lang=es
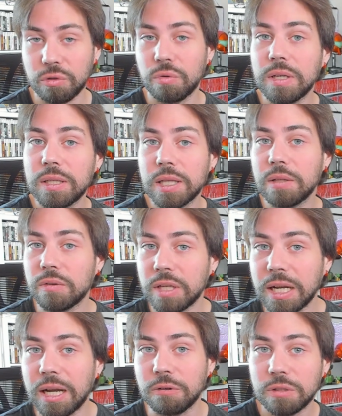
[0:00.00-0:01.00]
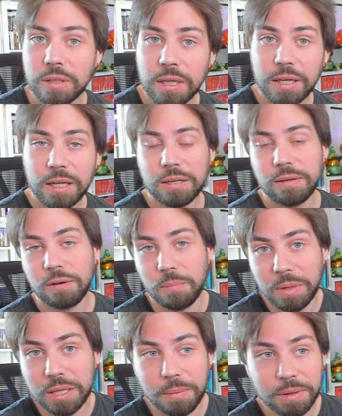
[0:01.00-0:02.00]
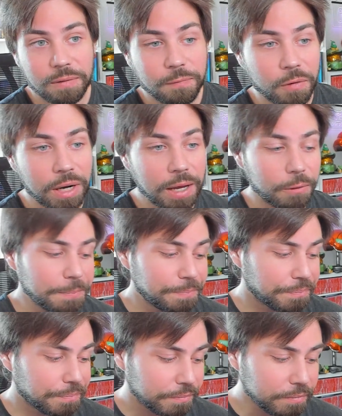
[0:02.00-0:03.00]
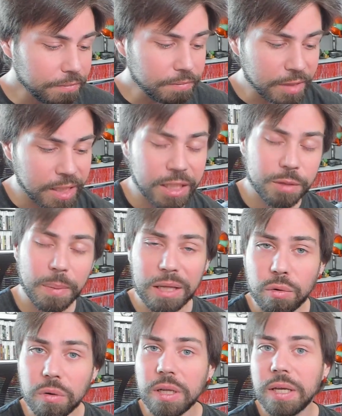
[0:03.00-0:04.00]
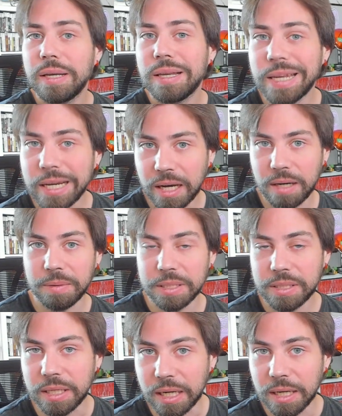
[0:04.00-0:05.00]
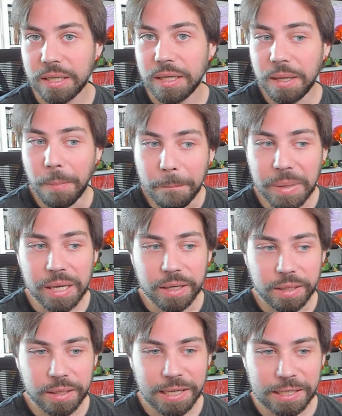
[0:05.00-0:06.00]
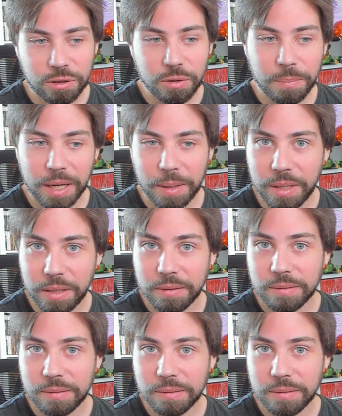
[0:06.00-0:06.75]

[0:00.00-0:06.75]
un Nintendo Treehouse completamente enfocado en Splatoon y Harvestella. Bien, esto para mí